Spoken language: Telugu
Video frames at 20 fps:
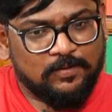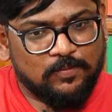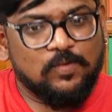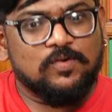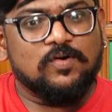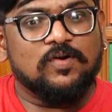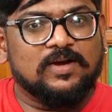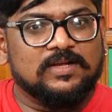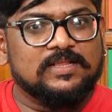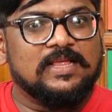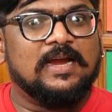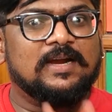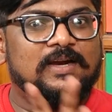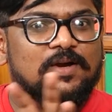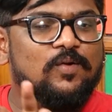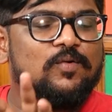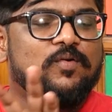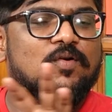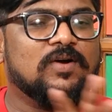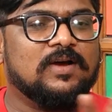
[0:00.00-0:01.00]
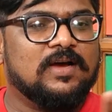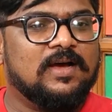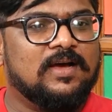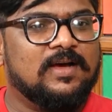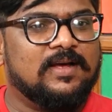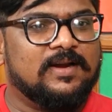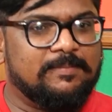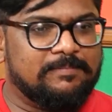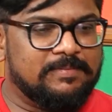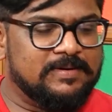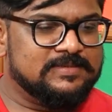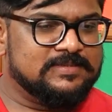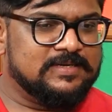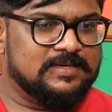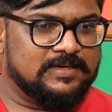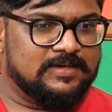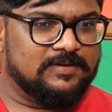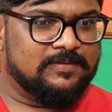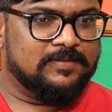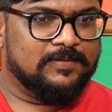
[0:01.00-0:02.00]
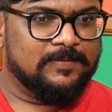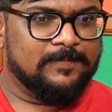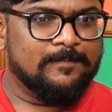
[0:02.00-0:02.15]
ఒక్కొక్క దాంట్లో ఒక్కొక్క రిప్రజెంటేటివ్